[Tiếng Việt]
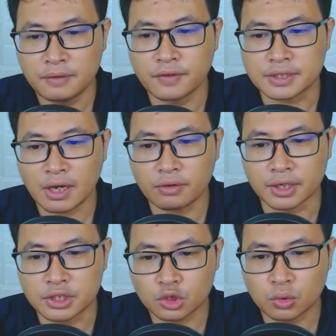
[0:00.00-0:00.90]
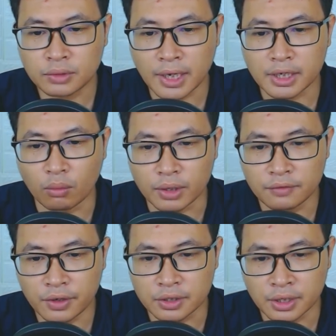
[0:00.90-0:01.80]
vì sao lần trước chúng ta lại đồng
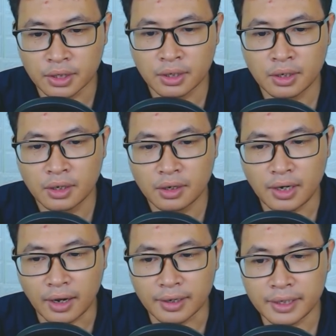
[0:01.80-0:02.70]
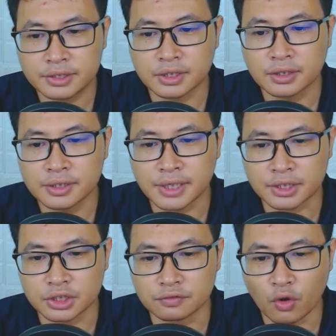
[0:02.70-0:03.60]
ý với ngươi Lặng lẽ chờ ngươi diệt
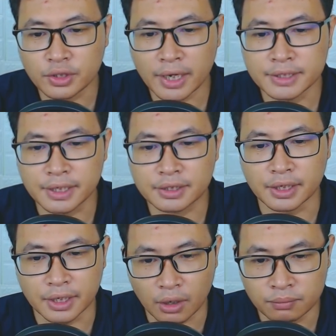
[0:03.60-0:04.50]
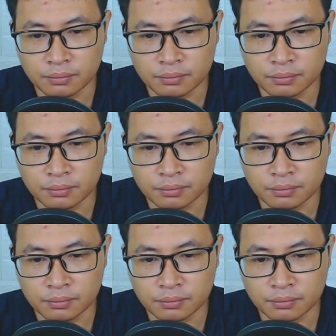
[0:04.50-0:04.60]
trừ vô nhai nhị tỷ không